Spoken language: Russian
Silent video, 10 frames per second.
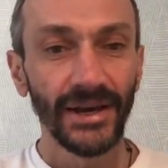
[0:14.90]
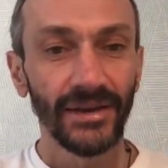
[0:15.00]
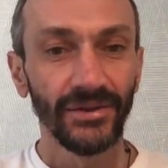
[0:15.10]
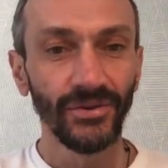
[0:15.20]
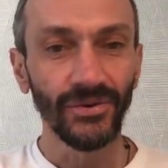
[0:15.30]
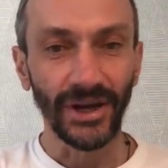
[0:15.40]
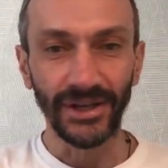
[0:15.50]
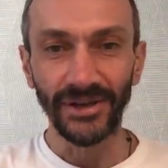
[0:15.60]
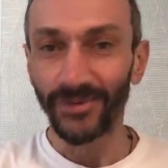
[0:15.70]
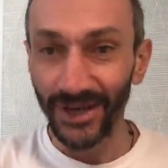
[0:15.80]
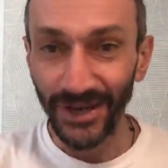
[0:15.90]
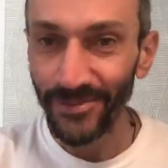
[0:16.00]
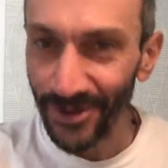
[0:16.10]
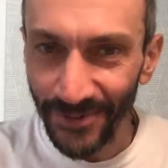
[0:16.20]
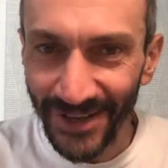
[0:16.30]
ну, какие были
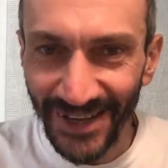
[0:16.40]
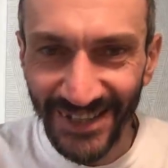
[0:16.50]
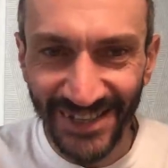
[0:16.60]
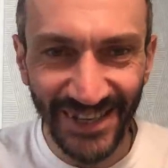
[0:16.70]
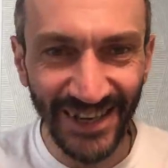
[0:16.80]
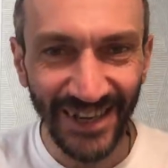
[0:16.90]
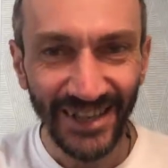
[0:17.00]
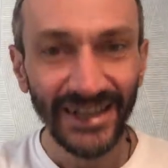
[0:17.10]
мероприятия,